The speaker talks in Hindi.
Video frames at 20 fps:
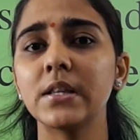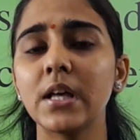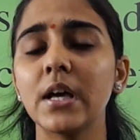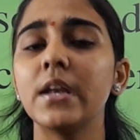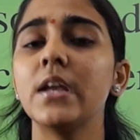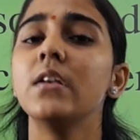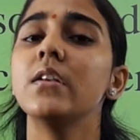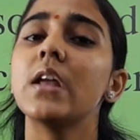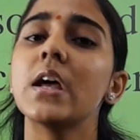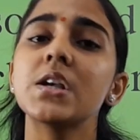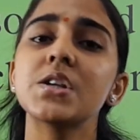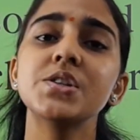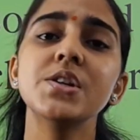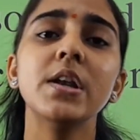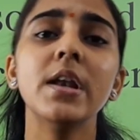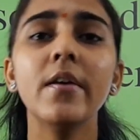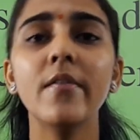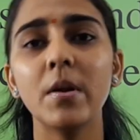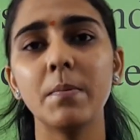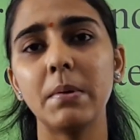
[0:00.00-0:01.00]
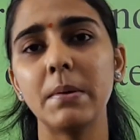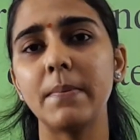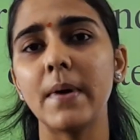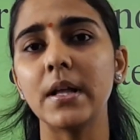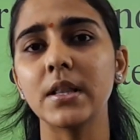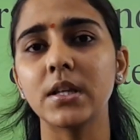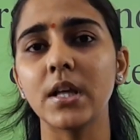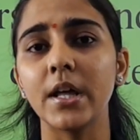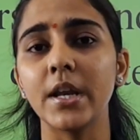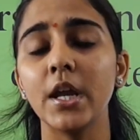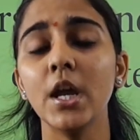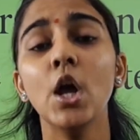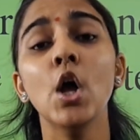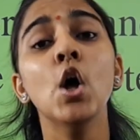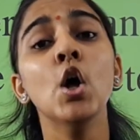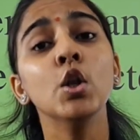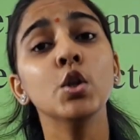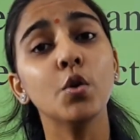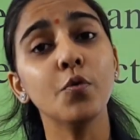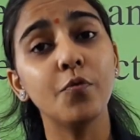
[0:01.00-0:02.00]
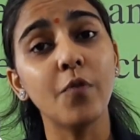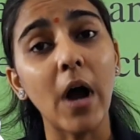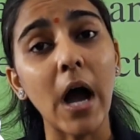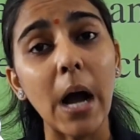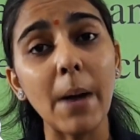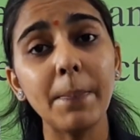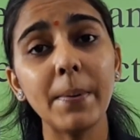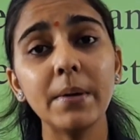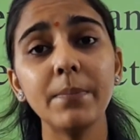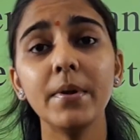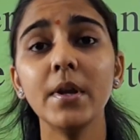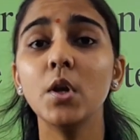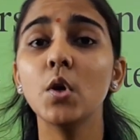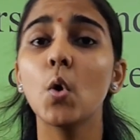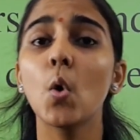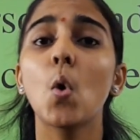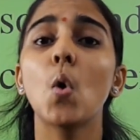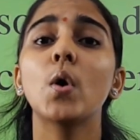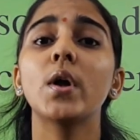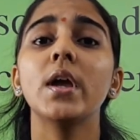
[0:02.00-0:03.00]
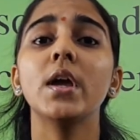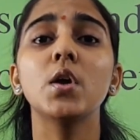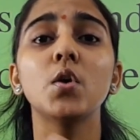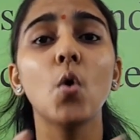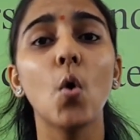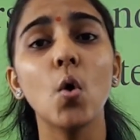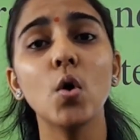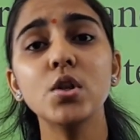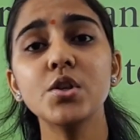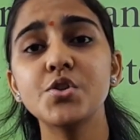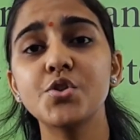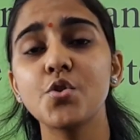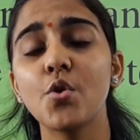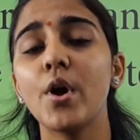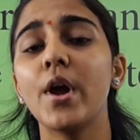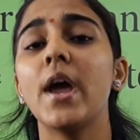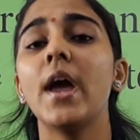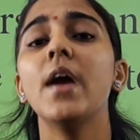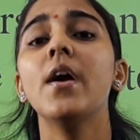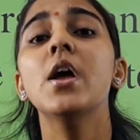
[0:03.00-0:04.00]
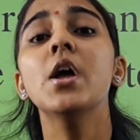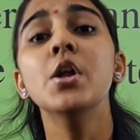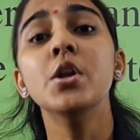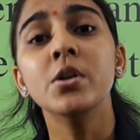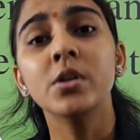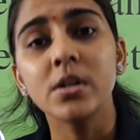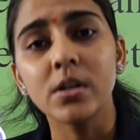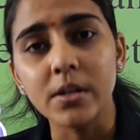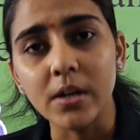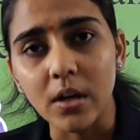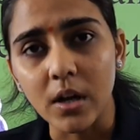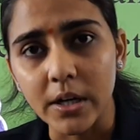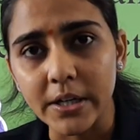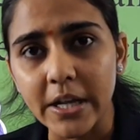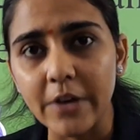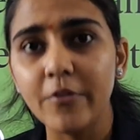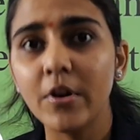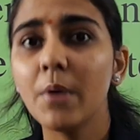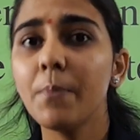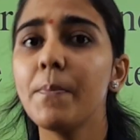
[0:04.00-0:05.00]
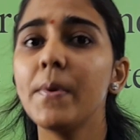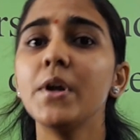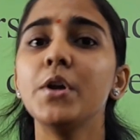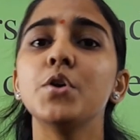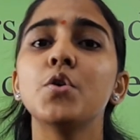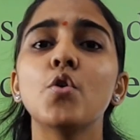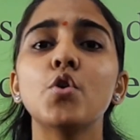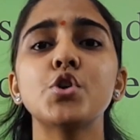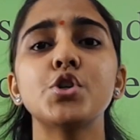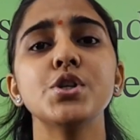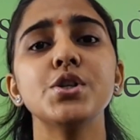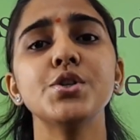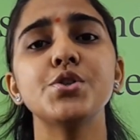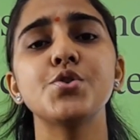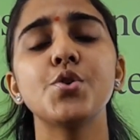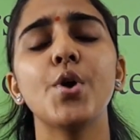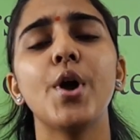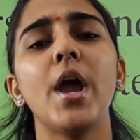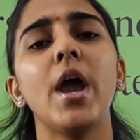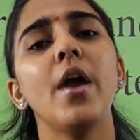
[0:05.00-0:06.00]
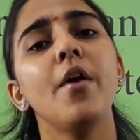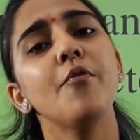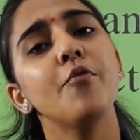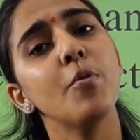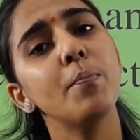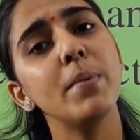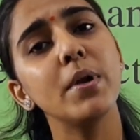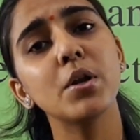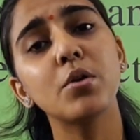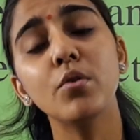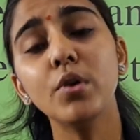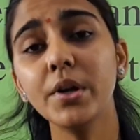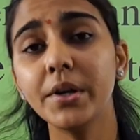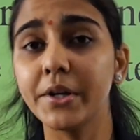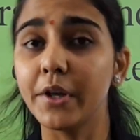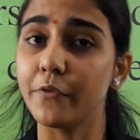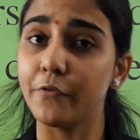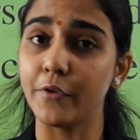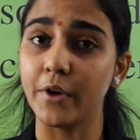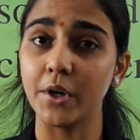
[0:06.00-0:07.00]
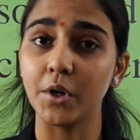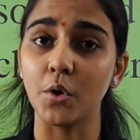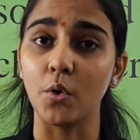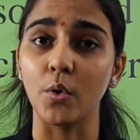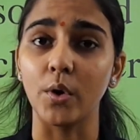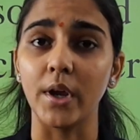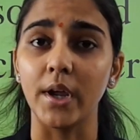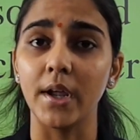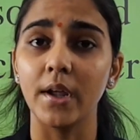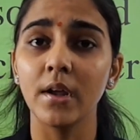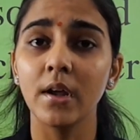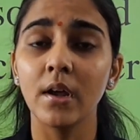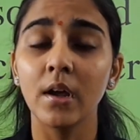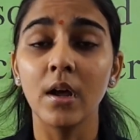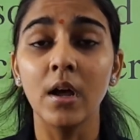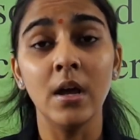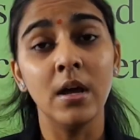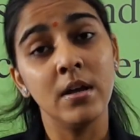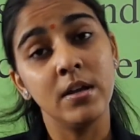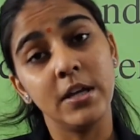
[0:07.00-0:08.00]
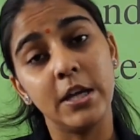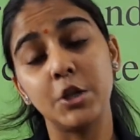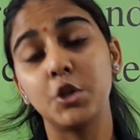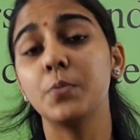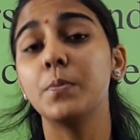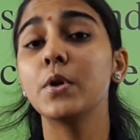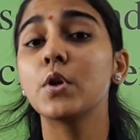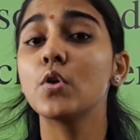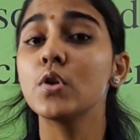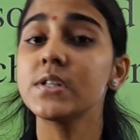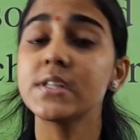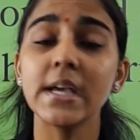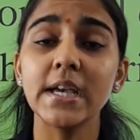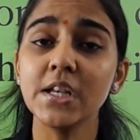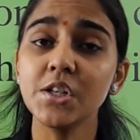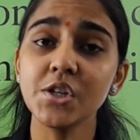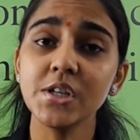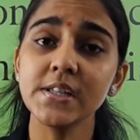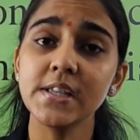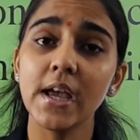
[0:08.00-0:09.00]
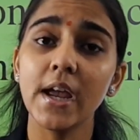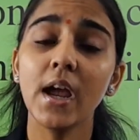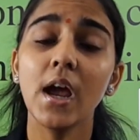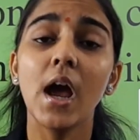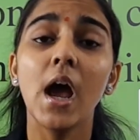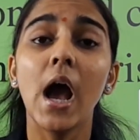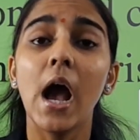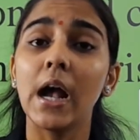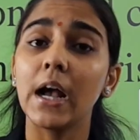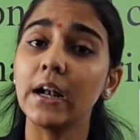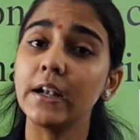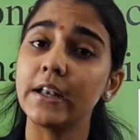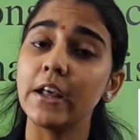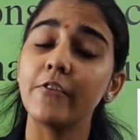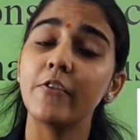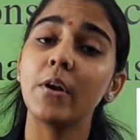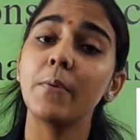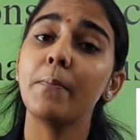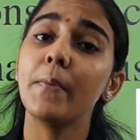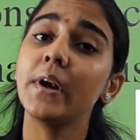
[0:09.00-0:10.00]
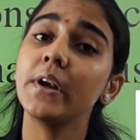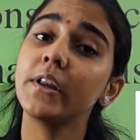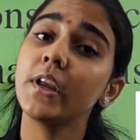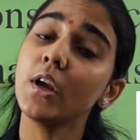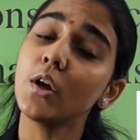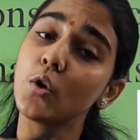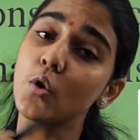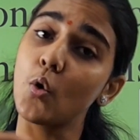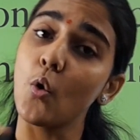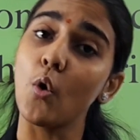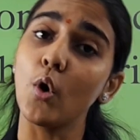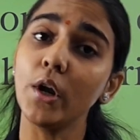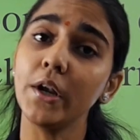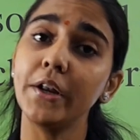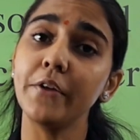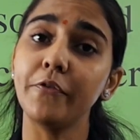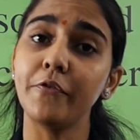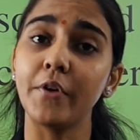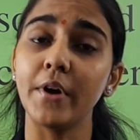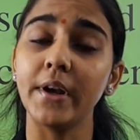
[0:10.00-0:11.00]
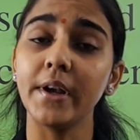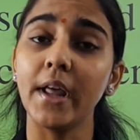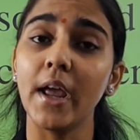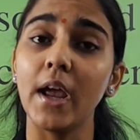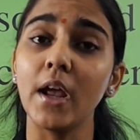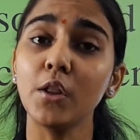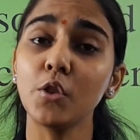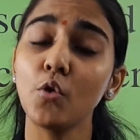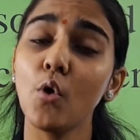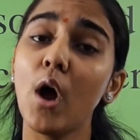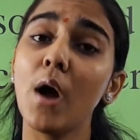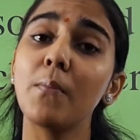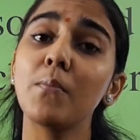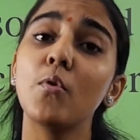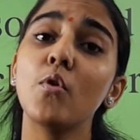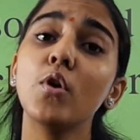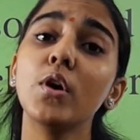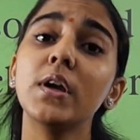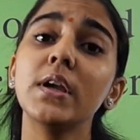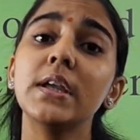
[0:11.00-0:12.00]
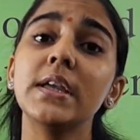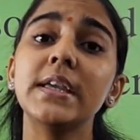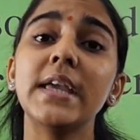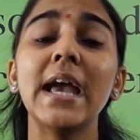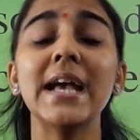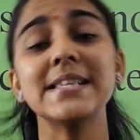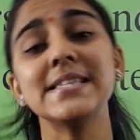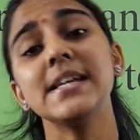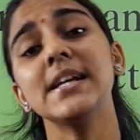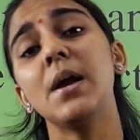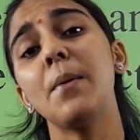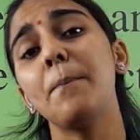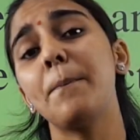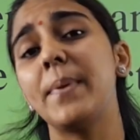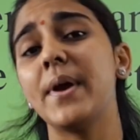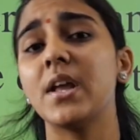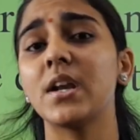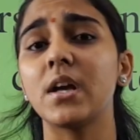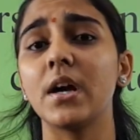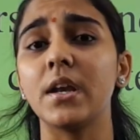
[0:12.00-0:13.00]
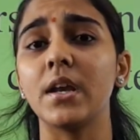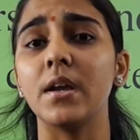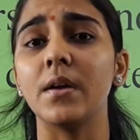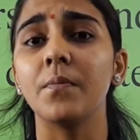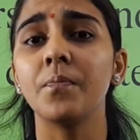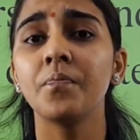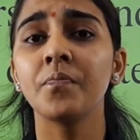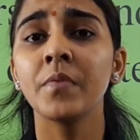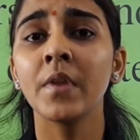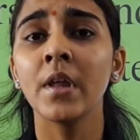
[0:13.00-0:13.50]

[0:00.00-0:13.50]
बात करें नेशनल लेवल पर बात करें तो वहाँ पर भी लोगों के गोल्स जो हैं डेवलपमेंट नोशंस जो हैं वो बिल्कुल डिफरेंट होंगे ये तो बिल्कुल सही चीज़ है अगर डेवलपमेंट के गोल डिफरेंट है तो हम लोग कैसे कंपेयर करें